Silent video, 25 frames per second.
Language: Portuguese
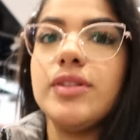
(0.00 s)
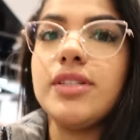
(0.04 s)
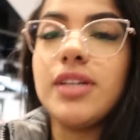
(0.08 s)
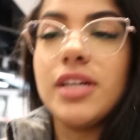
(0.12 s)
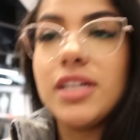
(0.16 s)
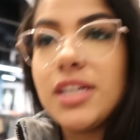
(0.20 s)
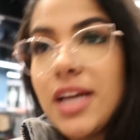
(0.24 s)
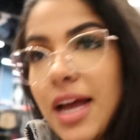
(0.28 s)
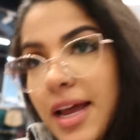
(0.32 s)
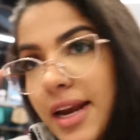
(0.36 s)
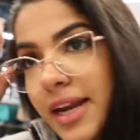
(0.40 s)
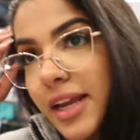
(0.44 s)
se
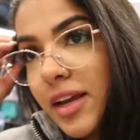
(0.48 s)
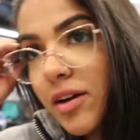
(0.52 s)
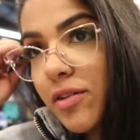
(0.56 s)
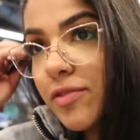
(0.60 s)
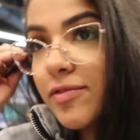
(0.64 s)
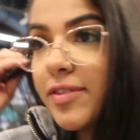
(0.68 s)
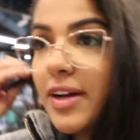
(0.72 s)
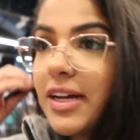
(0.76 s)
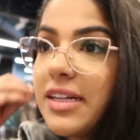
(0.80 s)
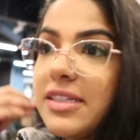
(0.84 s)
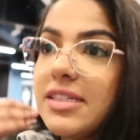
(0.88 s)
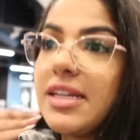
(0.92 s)
vocês querem que
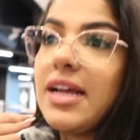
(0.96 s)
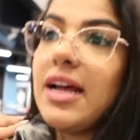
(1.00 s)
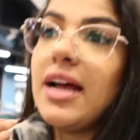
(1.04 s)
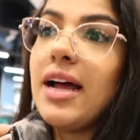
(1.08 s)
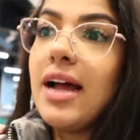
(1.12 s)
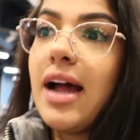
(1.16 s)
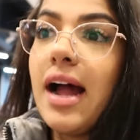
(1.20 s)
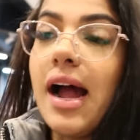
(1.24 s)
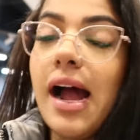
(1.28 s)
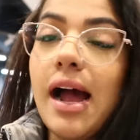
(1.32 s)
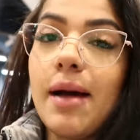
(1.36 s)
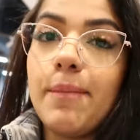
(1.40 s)
eu faça
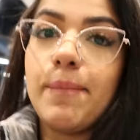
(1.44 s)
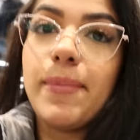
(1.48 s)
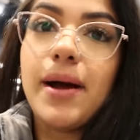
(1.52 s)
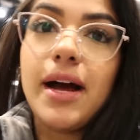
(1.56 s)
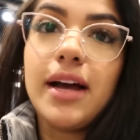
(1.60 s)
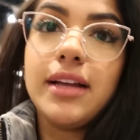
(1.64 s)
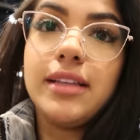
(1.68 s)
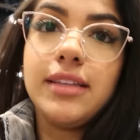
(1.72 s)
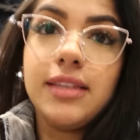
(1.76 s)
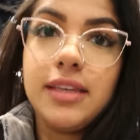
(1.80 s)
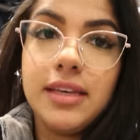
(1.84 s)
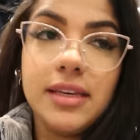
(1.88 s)
a
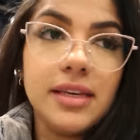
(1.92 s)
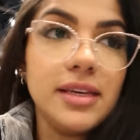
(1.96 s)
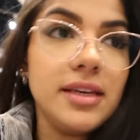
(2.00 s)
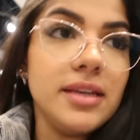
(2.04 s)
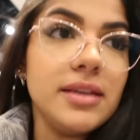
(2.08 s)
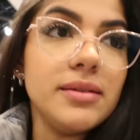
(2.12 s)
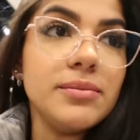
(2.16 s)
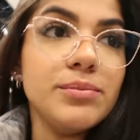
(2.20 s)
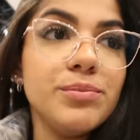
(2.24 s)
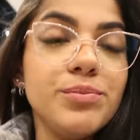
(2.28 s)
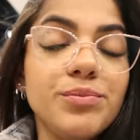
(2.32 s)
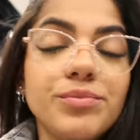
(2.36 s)

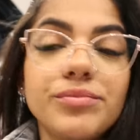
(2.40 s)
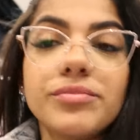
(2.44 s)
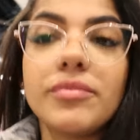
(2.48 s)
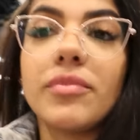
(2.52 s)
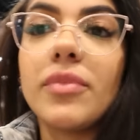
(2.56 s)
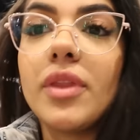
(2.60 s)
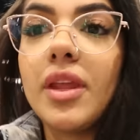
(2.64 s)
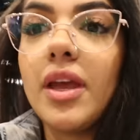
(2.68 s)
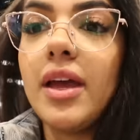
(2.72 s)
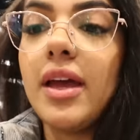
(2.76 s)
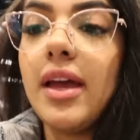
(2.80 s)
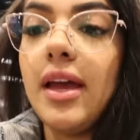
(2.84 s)
parte
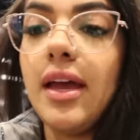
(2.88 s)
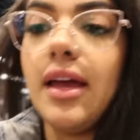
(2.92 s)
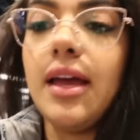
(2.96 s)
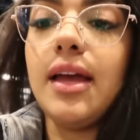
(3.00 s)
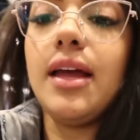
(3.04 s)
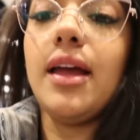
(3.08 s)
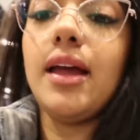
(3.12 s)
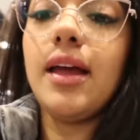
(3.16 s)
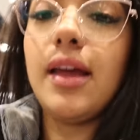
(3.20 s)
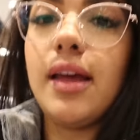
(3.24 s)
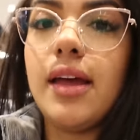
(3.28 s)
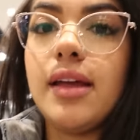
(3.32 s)

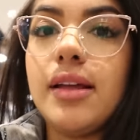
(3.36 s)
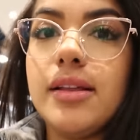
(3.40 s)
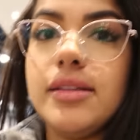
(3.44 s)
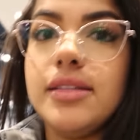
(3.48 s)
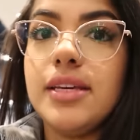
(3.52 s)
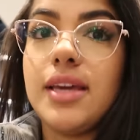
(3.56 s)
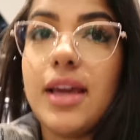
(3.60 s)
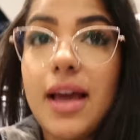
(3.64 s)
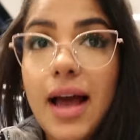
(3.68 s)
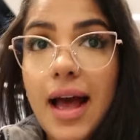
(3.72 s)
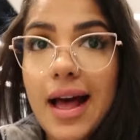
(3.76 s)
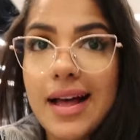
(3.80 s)
é,
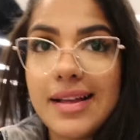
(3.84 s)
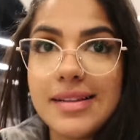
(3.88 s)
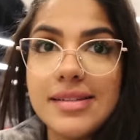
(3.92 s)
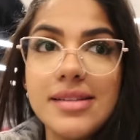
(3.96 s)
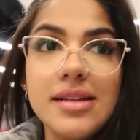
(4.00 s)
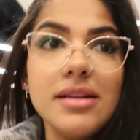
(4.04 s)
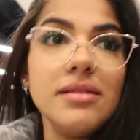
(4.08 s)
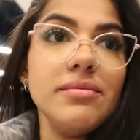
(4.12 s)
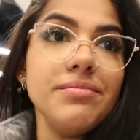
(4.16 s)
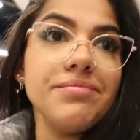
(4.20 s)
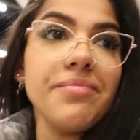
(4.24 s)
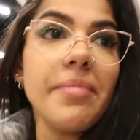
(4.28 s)
de
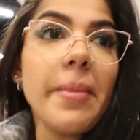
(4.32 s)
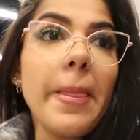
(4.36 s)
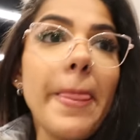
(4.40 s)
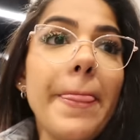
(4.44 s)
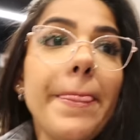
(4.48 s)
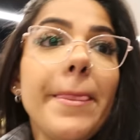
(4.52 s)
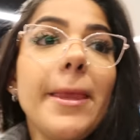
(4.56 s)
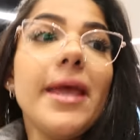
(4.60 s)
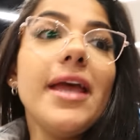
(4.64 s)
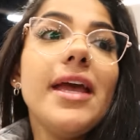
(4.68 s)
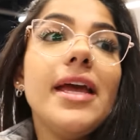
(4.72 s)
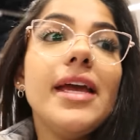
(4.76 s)
casa
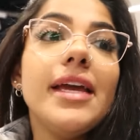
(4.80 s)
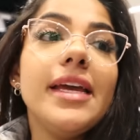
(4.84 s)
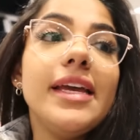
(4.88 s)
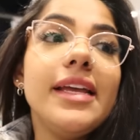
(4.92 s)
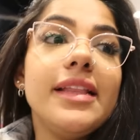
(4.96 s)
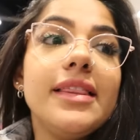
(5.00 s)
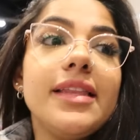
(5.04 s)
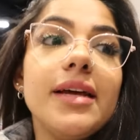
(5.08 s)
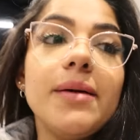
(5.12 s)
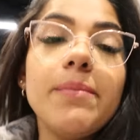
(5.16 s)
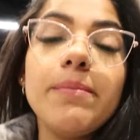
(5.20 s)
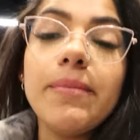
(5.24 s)

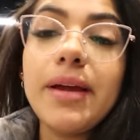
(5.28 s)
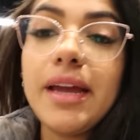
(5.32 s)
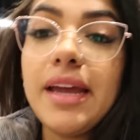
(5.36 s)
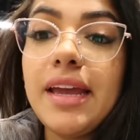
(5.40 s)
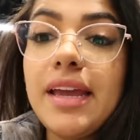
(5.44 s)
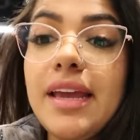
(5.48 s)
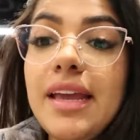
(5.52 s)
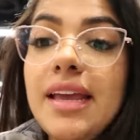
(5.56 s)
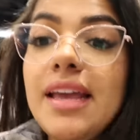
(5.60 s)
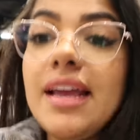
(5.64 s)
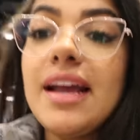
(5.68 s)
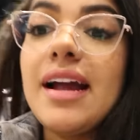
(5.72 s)
e
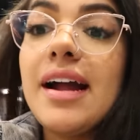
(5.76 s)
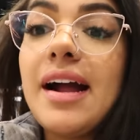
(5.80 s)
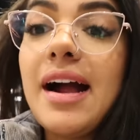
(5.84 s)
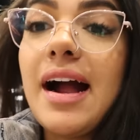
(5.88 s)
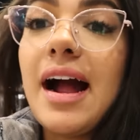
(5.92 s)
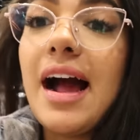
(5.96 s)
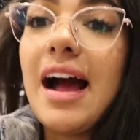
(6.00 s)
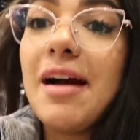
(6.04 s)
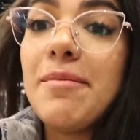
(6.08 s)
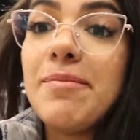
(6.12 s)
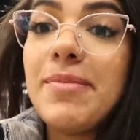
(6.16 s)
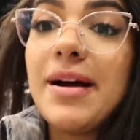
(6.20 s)
também
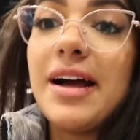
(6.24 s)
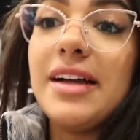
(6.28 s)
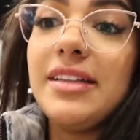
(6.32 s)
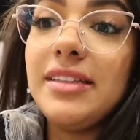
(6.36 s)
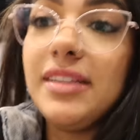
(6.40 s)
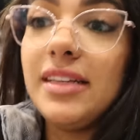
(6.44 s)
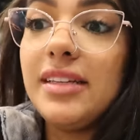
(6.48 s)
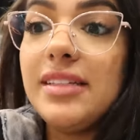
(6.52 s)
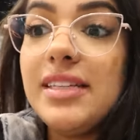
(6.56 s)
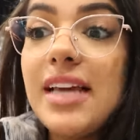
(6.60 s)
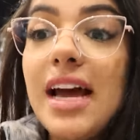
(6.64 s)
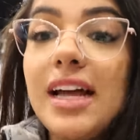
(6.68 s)
a
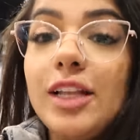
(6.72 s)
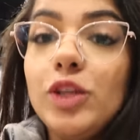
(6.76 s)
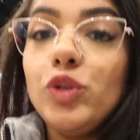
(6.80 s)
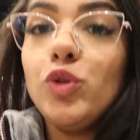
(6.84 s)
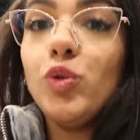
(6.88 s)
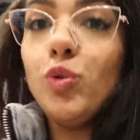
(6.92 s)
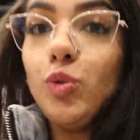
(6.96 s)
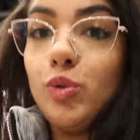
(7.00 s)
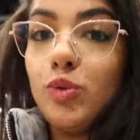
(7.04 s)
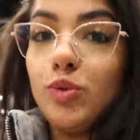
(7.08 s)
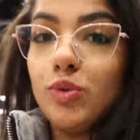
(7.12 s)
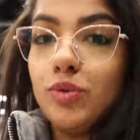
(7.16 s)
parte de
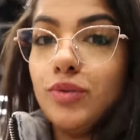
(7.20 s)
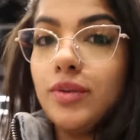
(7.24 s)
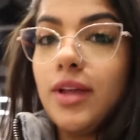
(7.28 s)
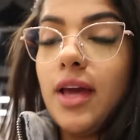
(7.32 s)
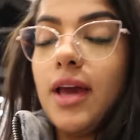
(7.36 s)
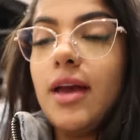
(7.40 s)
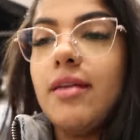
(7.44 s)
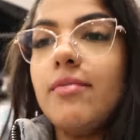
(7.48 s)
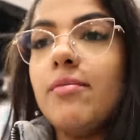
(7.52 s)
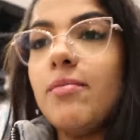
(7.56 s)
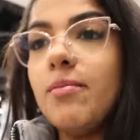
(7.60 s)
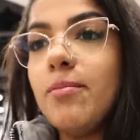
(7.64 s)
adulto,
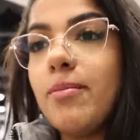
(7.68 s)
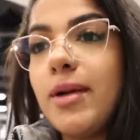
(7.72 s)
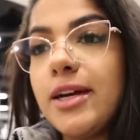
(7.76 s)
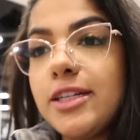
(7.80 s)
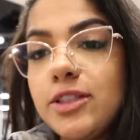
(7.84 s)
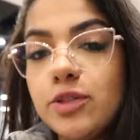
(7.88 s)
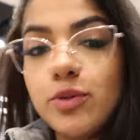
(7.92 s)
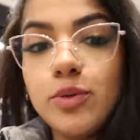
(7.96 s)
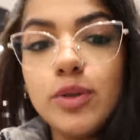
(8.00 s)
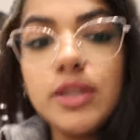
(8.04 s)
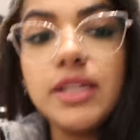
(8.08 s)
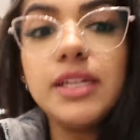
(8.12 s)
né?
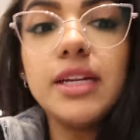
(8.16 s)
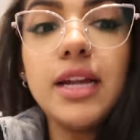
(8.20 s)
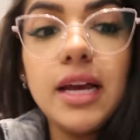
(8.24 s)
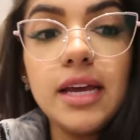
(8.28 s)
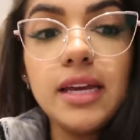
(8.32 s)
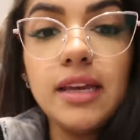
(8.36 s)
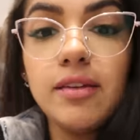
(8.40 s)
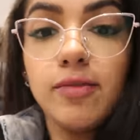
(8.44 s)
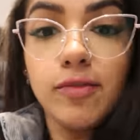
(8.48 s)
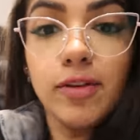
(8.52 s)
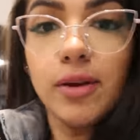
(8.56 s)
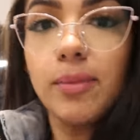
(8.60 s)
Masculina
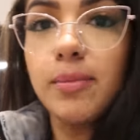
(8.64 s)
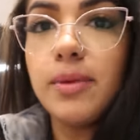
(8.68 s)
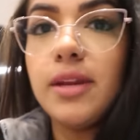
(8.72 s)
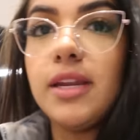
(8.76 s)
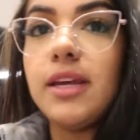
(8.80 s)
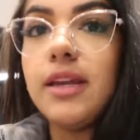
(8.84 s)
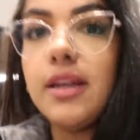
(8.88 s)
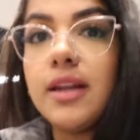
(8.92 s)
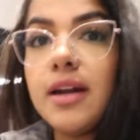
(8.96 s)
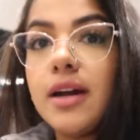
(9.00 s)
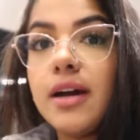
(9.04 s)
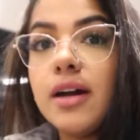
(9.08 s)
e
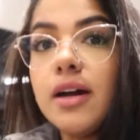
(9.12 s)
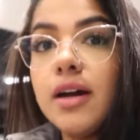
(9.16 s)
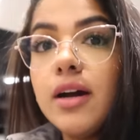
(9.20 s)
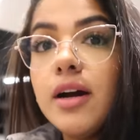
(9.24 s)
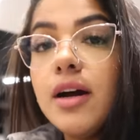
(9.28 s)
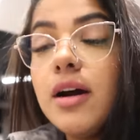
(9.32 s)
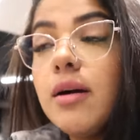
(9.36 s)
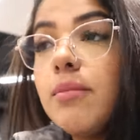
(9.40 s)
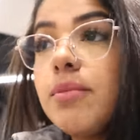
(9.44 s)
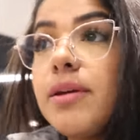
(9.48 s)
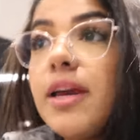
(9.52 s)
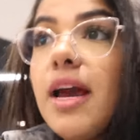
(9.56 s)
feminina
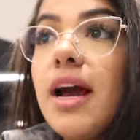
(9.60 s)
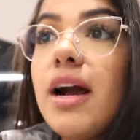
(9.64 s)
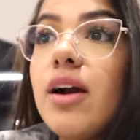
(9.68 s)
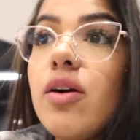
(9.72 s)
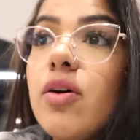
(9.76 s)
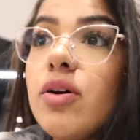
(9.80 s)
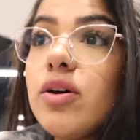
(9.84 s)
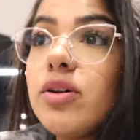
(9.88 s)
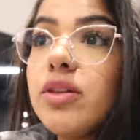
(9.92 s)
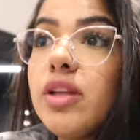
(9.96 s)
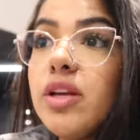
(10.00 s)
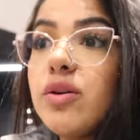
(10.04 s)

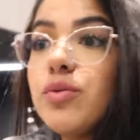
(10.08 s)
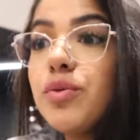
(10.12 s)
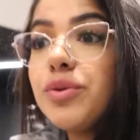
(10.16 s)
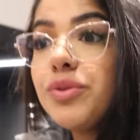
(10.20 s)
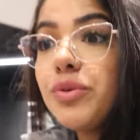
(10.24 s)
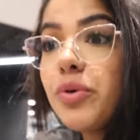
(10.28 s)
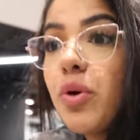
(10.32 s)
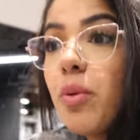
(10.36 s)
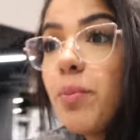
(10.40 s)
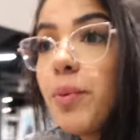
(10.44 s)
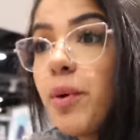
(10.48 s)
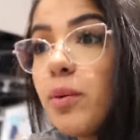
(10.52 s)
agora eu tenho
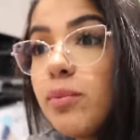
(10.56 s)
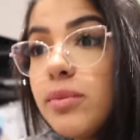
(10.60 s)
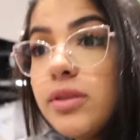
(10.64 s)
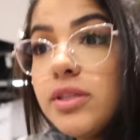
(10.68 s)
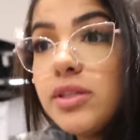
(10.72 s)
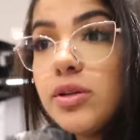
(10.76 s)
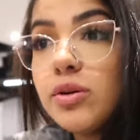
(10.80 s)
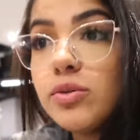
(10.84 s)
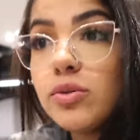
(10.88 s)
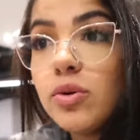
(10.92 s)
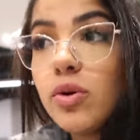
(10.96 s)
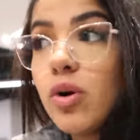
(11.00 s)
outro
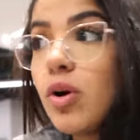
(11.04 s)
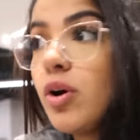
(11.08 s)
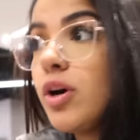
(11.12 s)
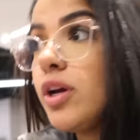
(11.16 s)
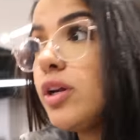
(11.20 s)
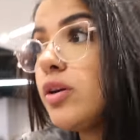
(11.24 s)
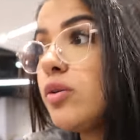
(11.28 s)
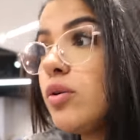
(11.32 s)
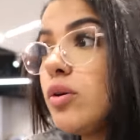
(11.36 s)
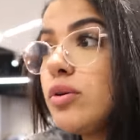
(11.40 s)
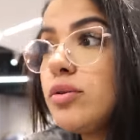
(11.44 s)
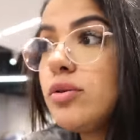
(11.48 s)
compromisso e eu tô
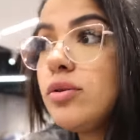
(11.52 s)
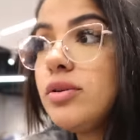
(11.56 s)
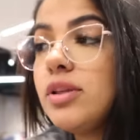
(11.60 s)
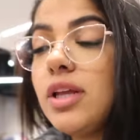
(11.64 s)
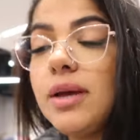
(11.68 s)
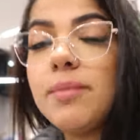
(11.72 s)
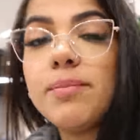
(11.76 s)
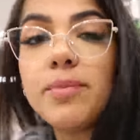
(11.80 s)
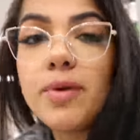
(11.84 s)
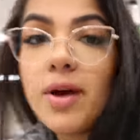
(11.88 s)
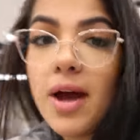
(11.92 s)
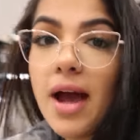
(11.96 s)
correndo contra o
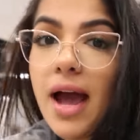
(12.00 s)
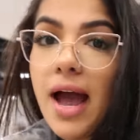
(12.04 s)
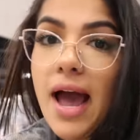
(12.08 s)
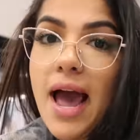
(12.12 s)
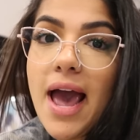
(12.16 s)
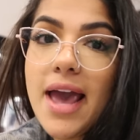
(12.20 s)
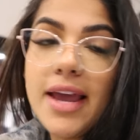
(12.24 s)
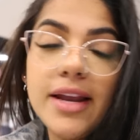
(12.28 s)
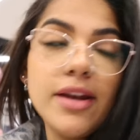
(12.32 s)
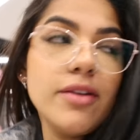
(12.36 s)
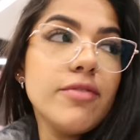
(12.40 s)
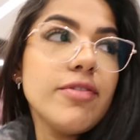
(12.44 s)
tempo.
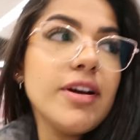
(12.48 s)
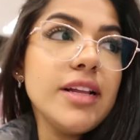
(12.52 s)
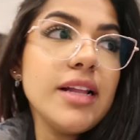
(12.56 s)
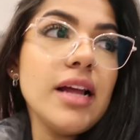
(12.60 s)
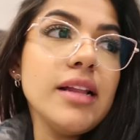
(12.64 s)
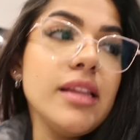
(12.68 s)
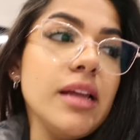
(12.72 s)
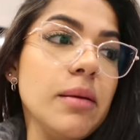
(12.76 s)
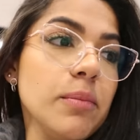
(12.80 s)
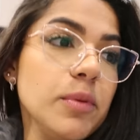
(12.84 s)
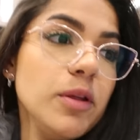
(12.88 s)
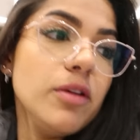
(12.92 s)
Aí não vai
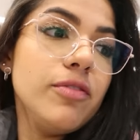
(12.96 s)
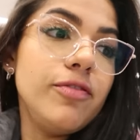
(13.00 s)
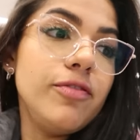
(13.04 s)
dar tempo